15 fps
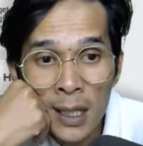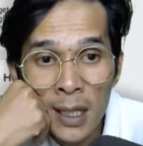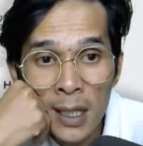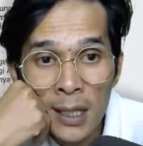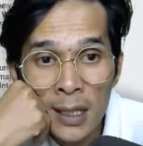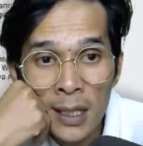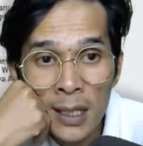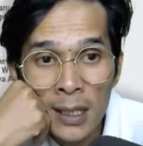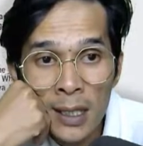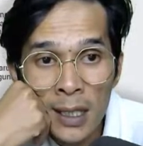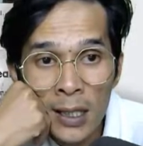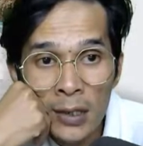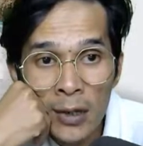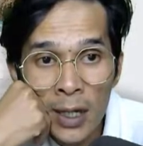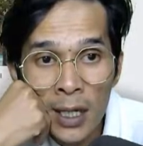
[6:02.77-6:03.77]
ya guys ya.
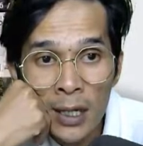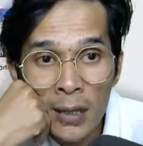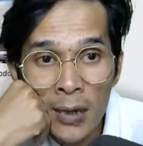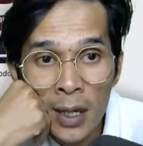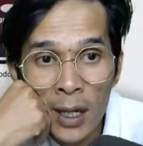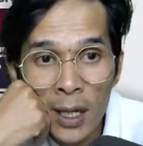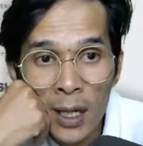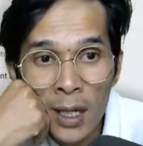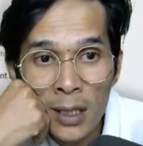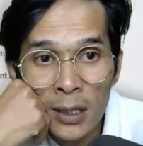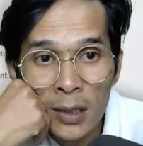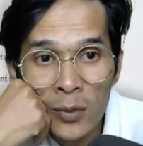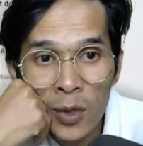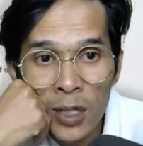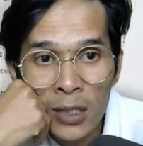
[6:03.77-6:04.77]
Jadi torrent itu adalah
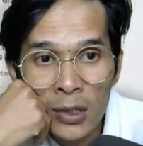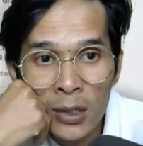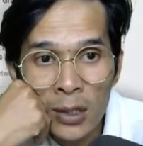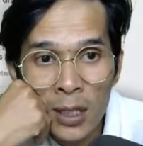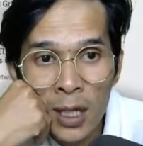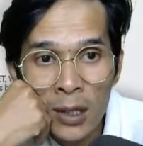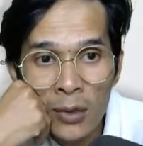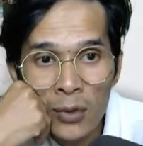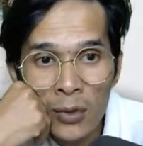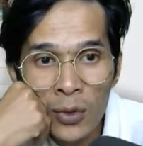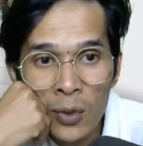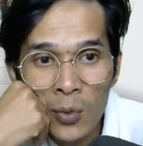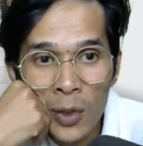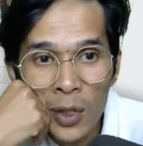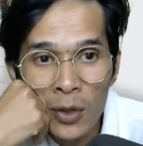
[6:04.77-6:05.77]
sebuah shortcut
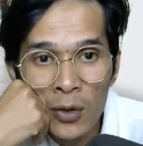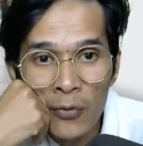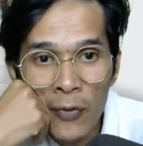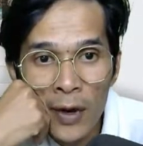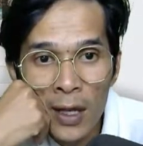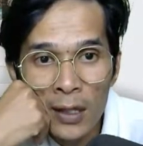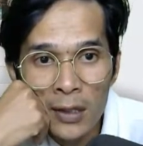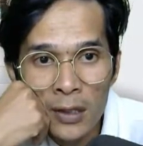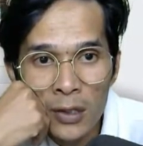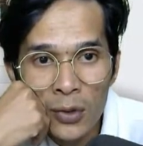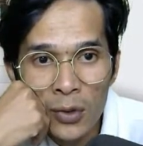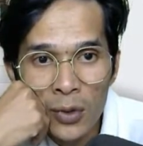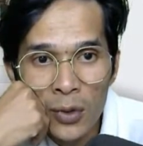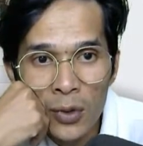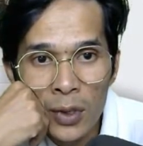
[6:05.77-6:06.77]
untuk mendownload file
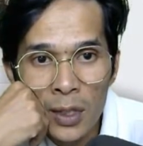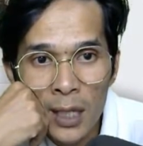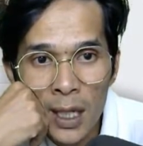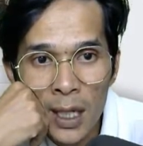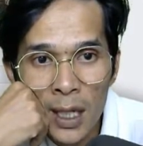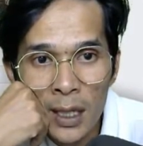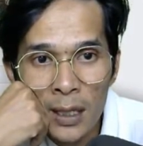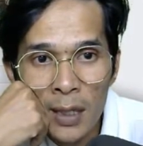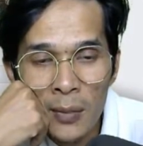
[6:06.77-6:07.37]
sesungguhnya.